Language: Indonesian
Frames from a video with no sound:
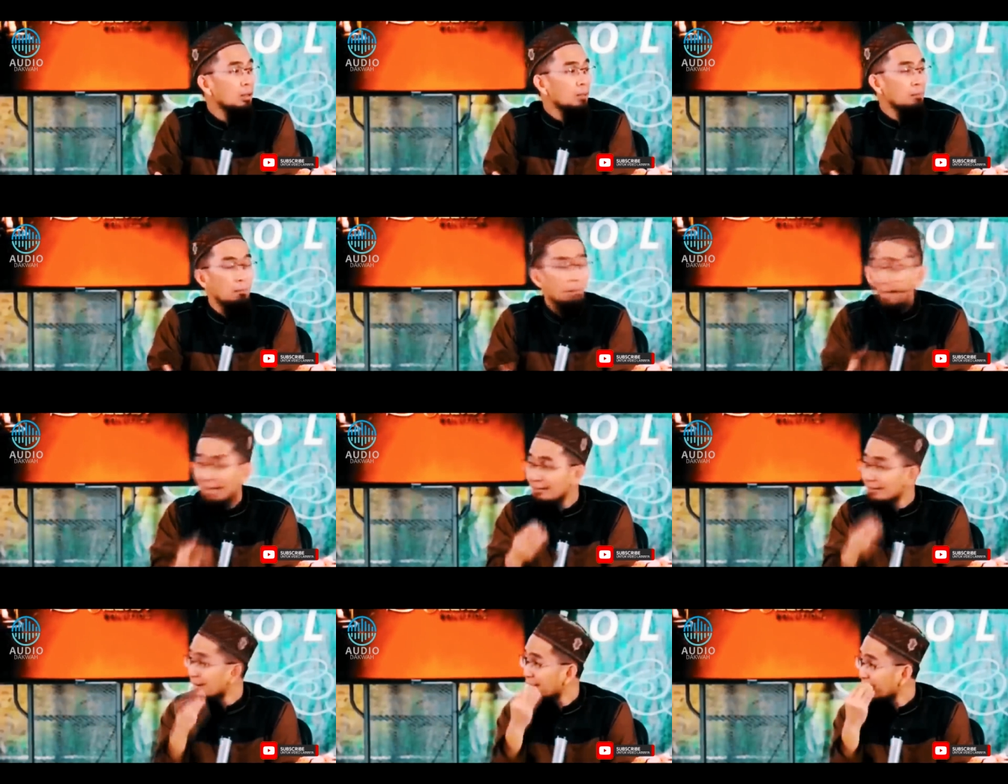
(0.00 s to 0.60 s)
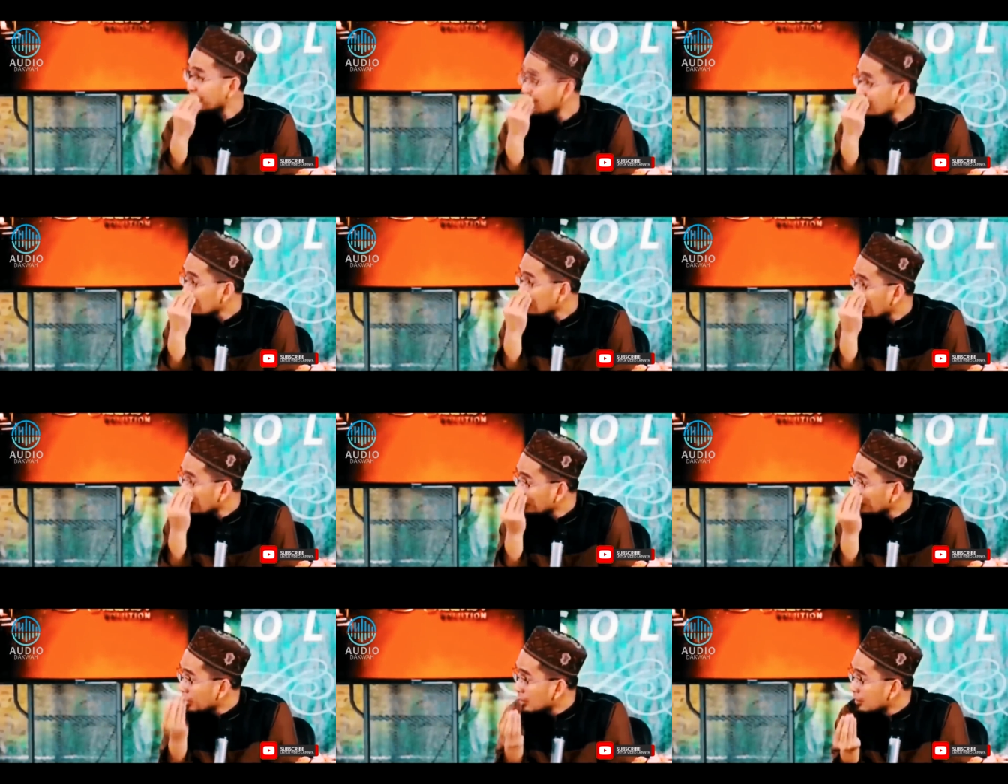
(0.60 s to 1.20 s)
Banyak itu
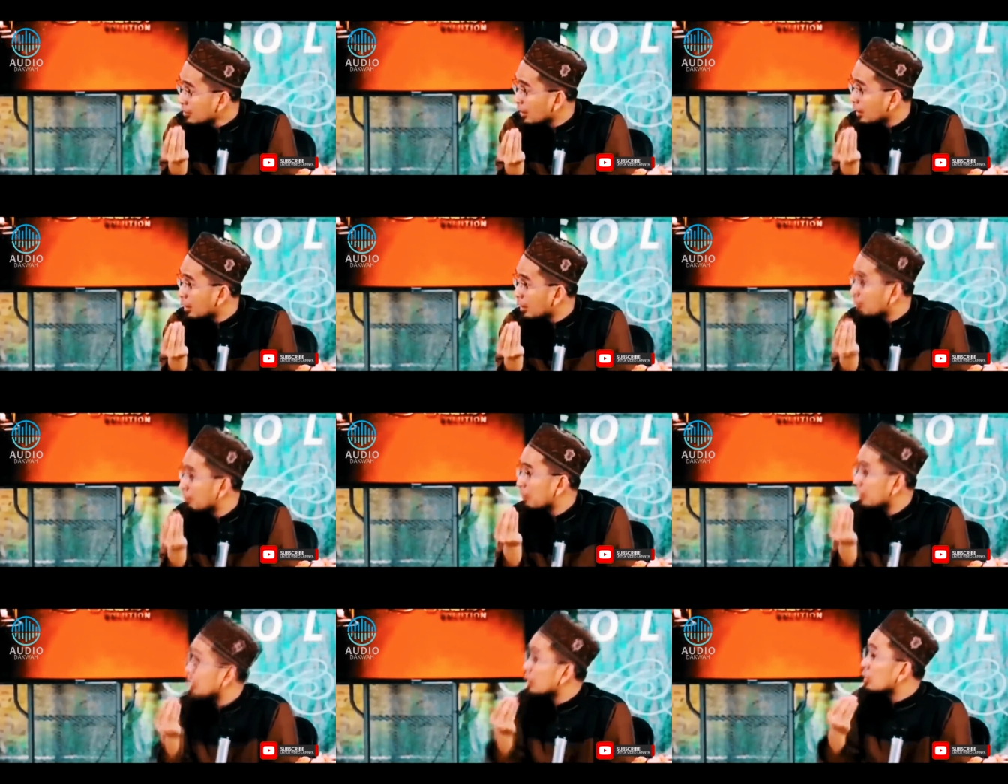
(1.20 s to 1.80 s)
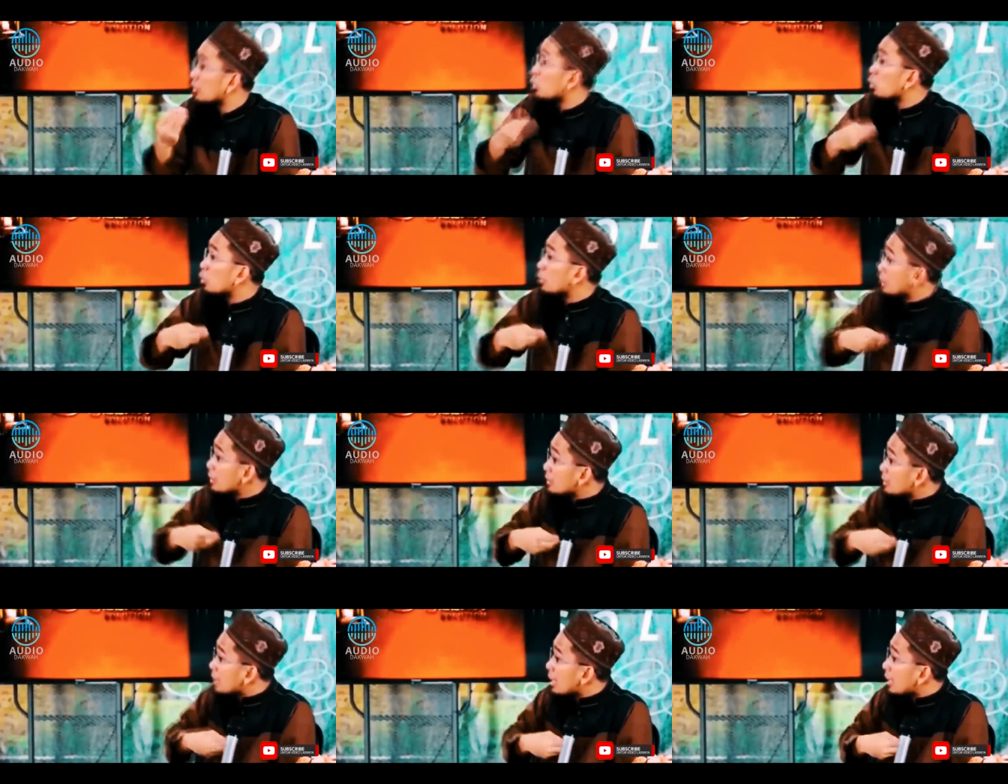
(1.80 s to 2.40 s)
artinya menyentuh
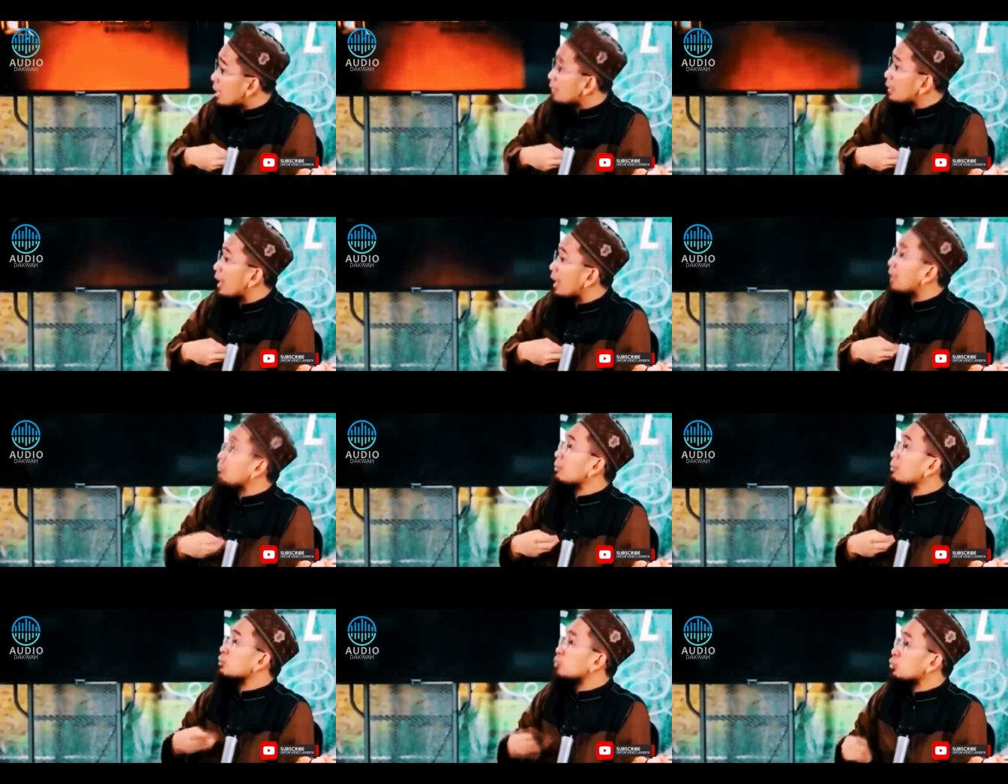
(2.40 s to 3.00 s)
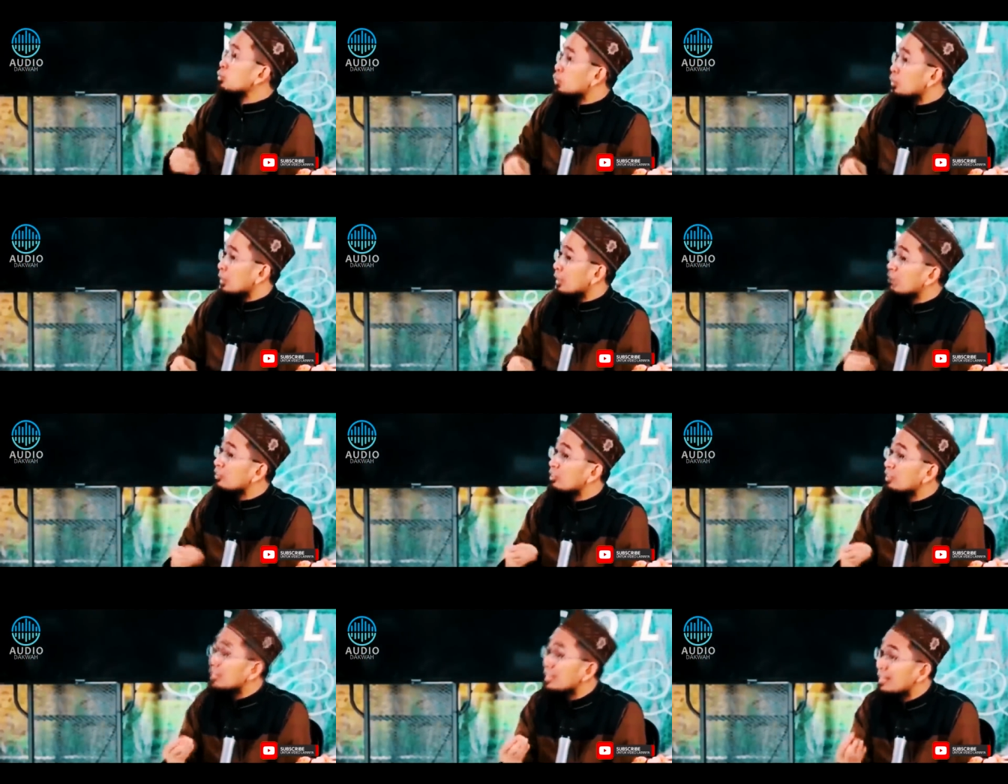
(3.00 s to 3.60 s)
kita. Jangan masuk
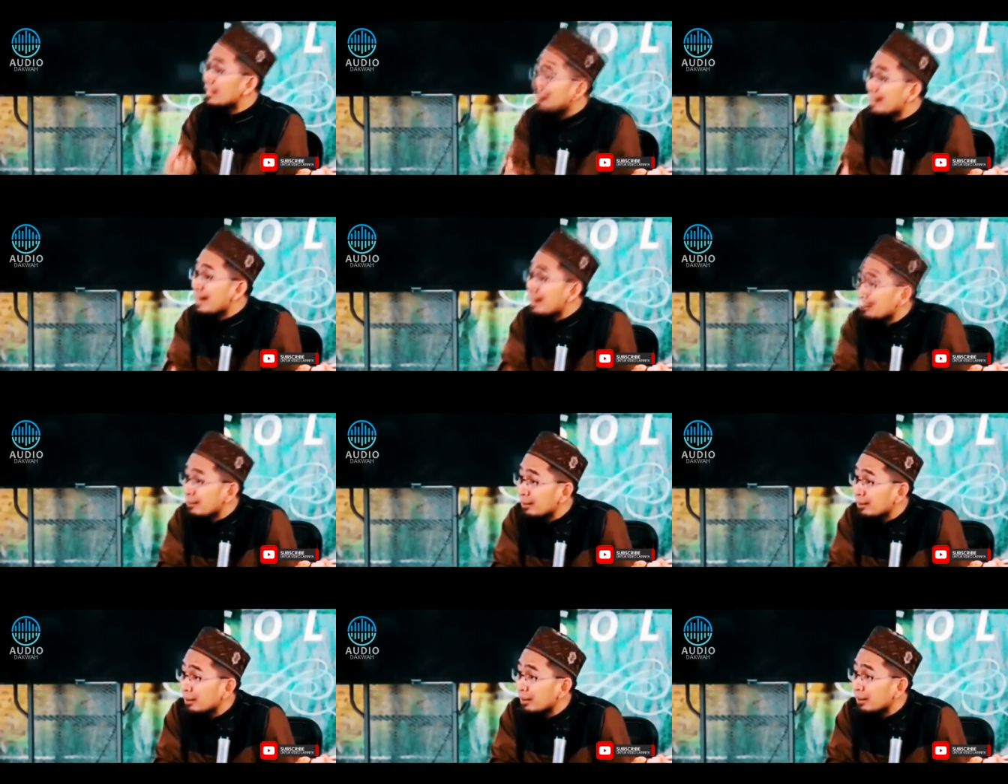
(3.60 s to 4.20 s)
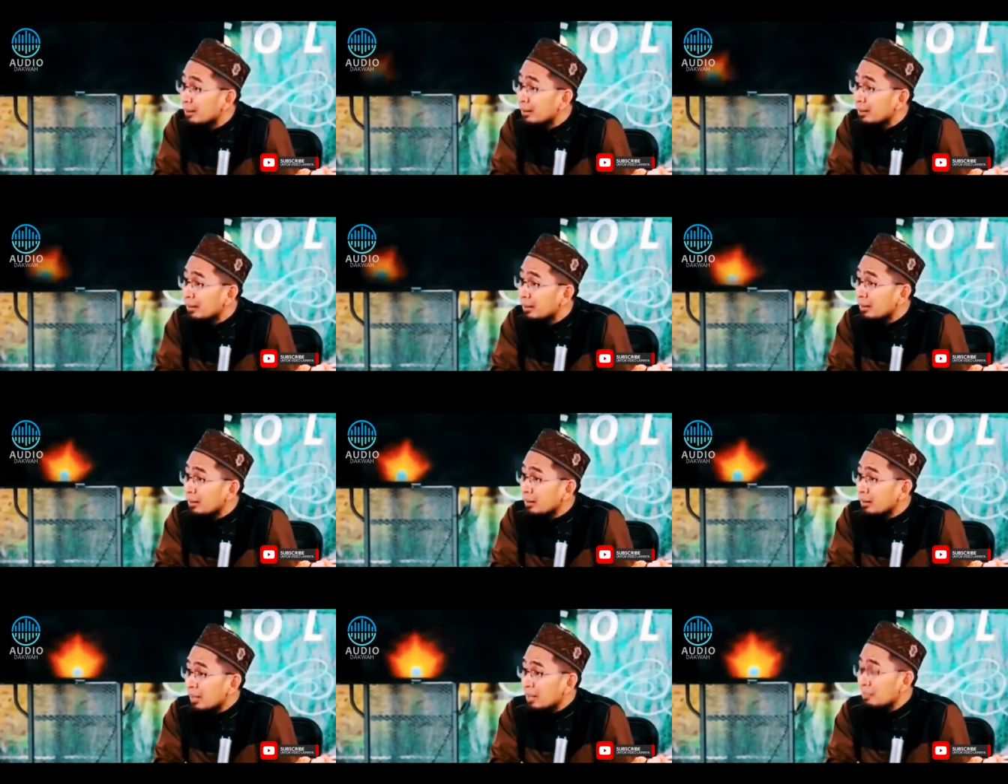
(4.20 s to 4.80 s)
surga sendirian.
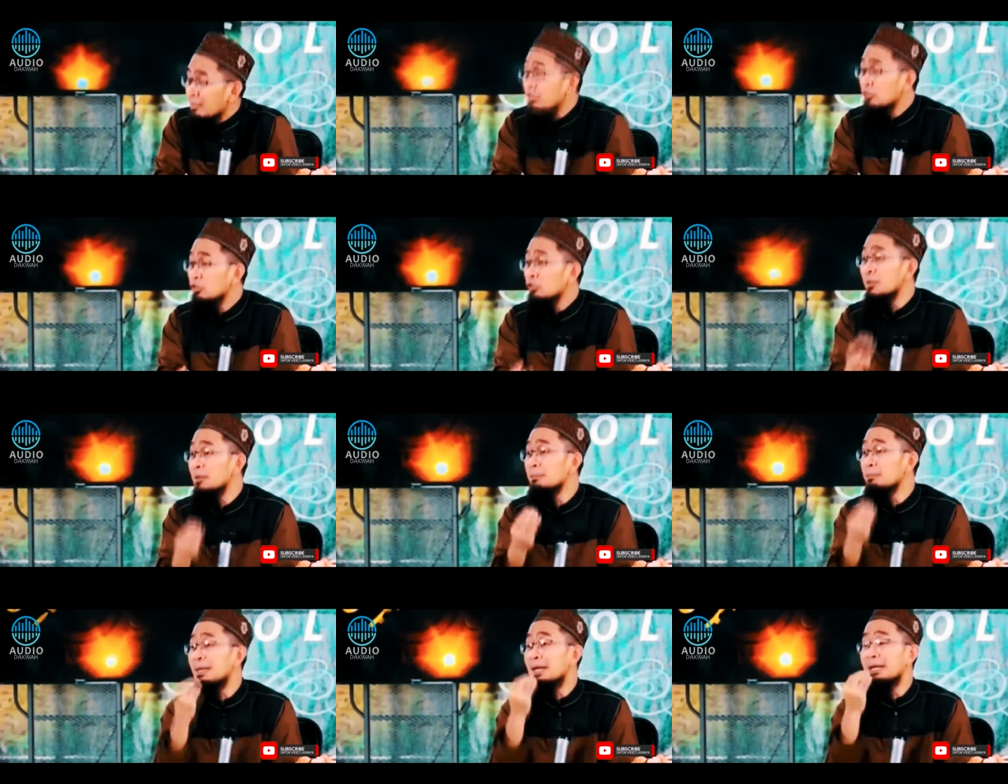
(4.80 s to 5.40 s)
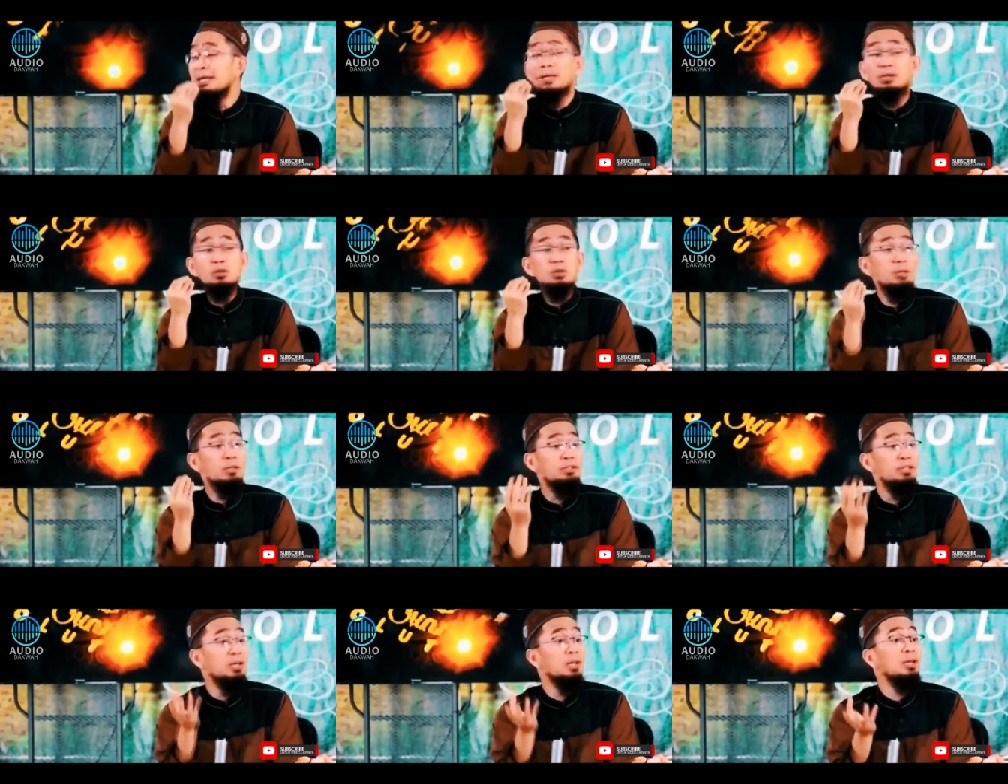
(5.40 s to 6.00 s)
Emang cuman pengen
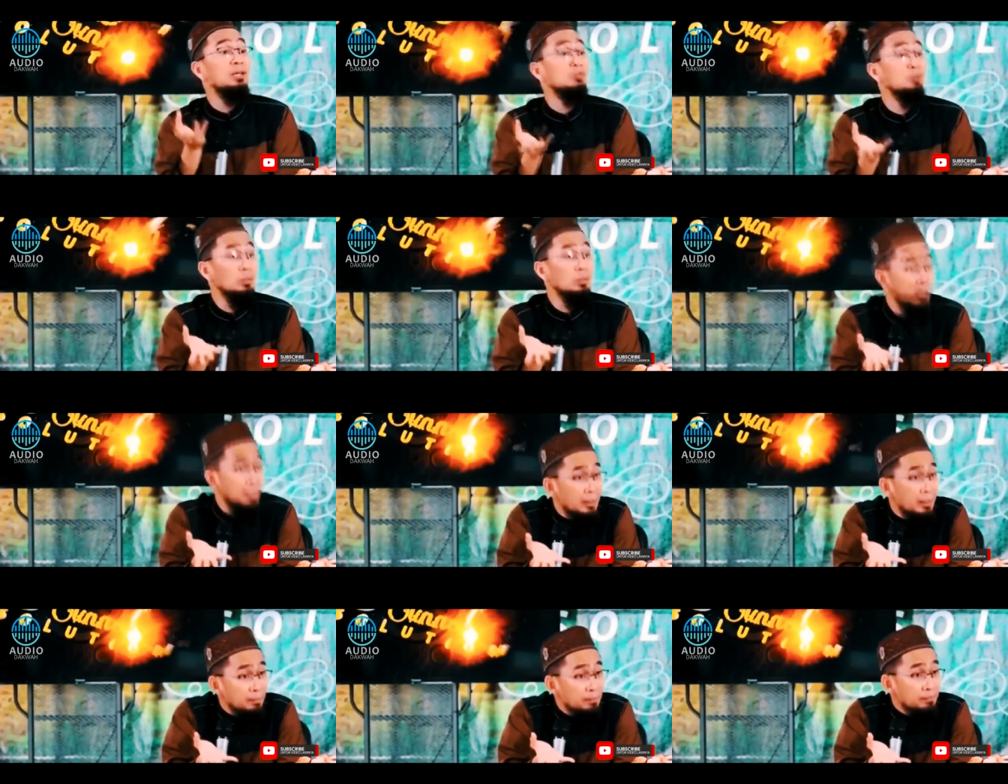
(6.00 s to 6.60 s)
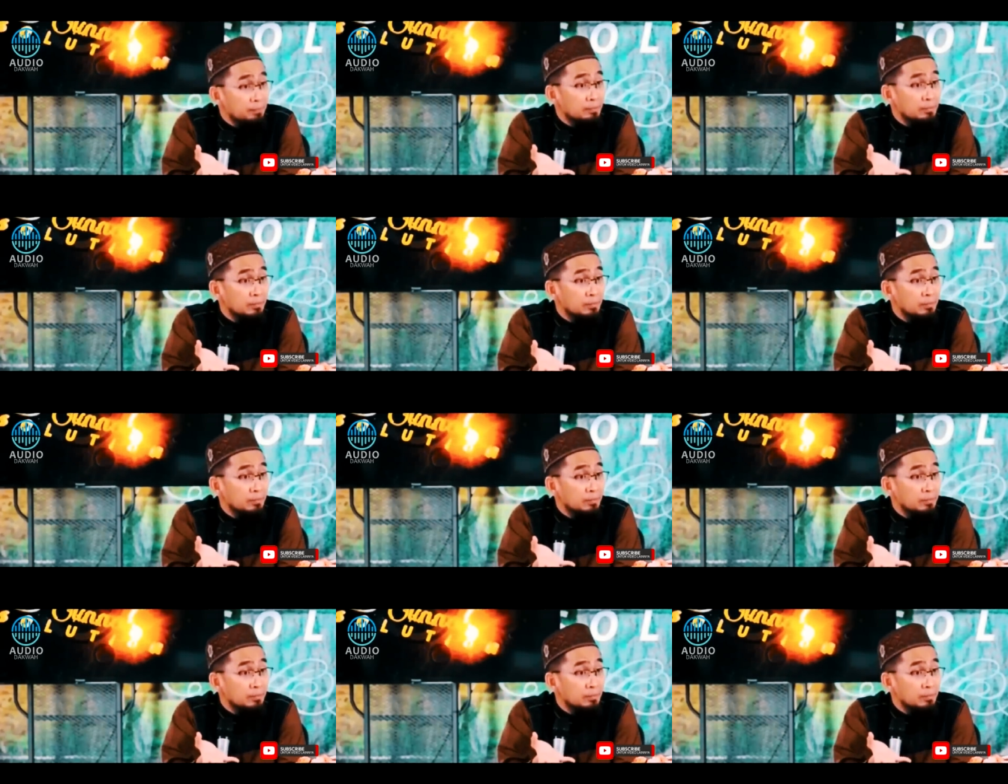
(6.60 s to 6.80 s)
antum aja yang ke surga?